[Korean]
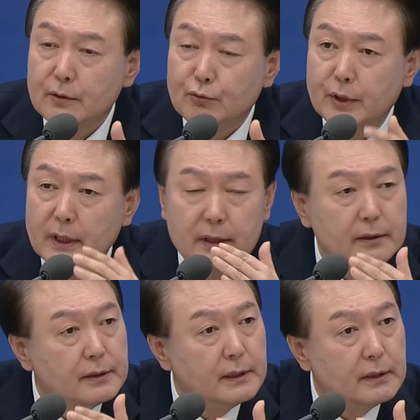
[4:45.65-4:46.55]

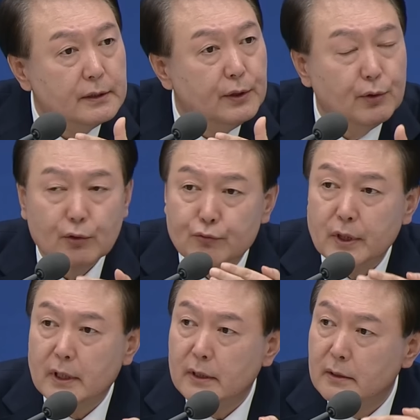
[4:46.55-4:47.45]
우리 의료
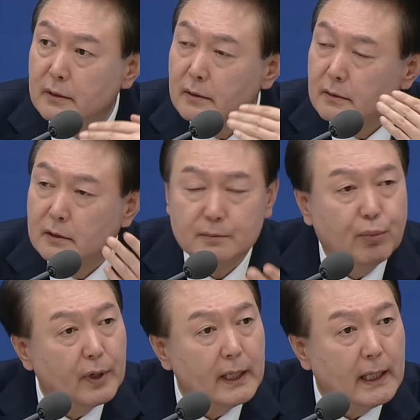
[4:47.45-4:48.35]
위기를
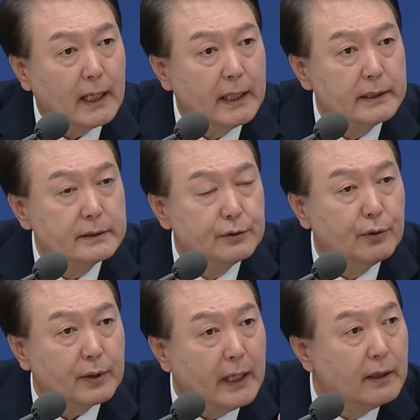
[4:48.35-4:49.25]
극복해 나가는
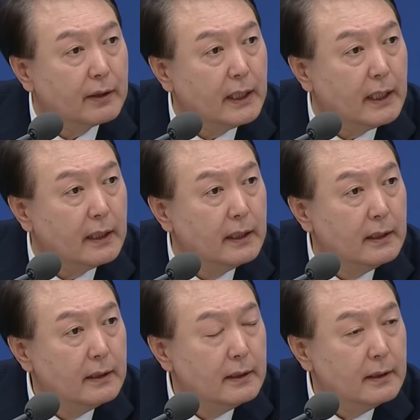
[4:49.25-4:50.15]
의료 개혁의
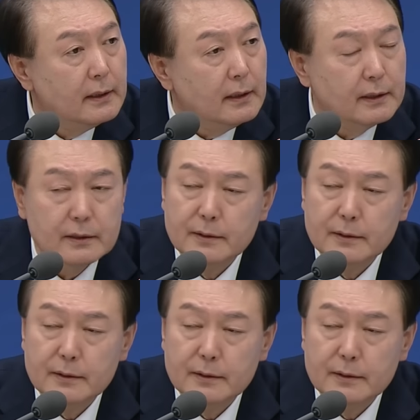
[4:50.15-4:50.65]
어,